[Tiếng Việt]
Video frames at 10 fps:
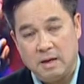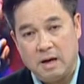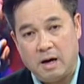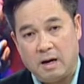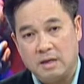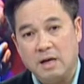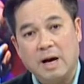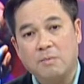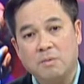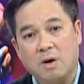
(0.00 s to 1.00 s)
à, chứ
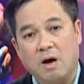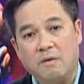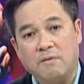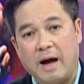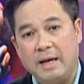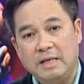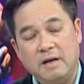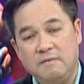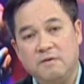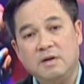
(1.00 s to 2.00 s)
không có phải
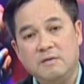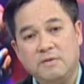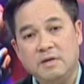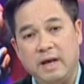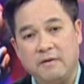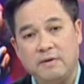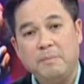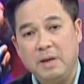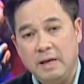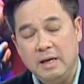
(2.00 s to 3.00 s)
trên vương phương diện
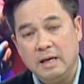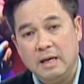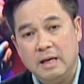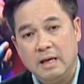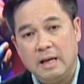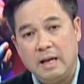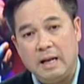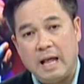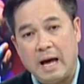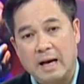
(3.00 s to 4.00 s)
pháp lý
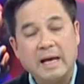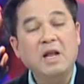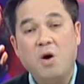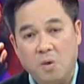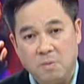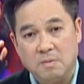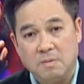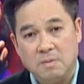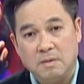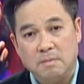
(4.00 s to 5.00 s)
là kết hôn
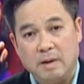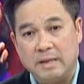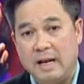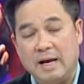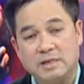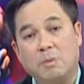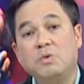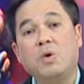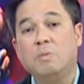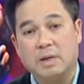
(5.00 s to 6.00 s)
mà chỉ là sống
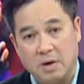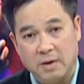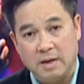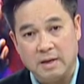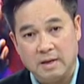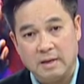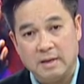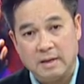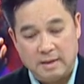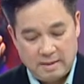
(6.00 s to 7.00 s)
chung mà thôi
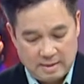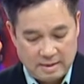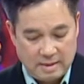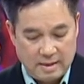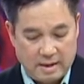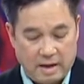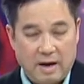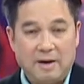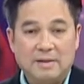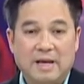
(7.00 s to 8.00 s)

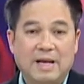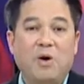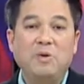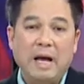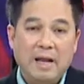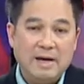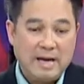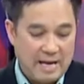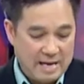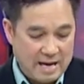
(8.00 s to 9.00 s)
à, thì câu trả lời
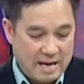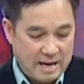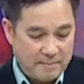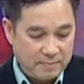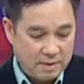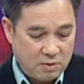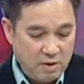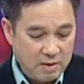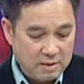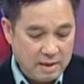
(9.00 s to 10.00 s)
này là
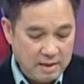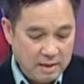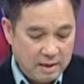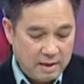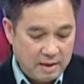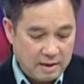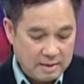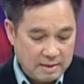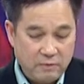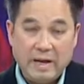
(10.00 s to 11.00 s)
cái, cái à,
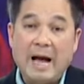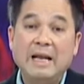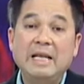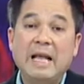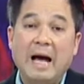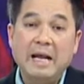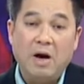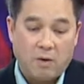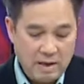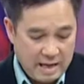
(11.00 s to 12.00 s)
vị khán thính giả này
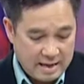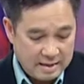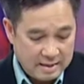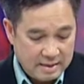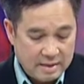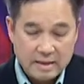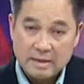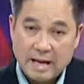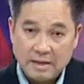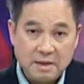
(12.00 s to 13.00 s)
hỏi là
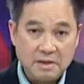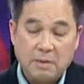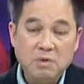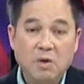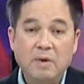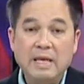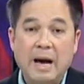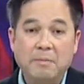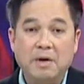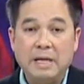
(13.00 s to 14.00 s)
đã từng sống chung với
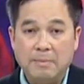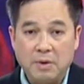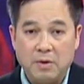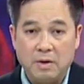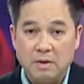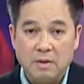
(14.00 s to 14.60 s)
nhau 10 năm rồi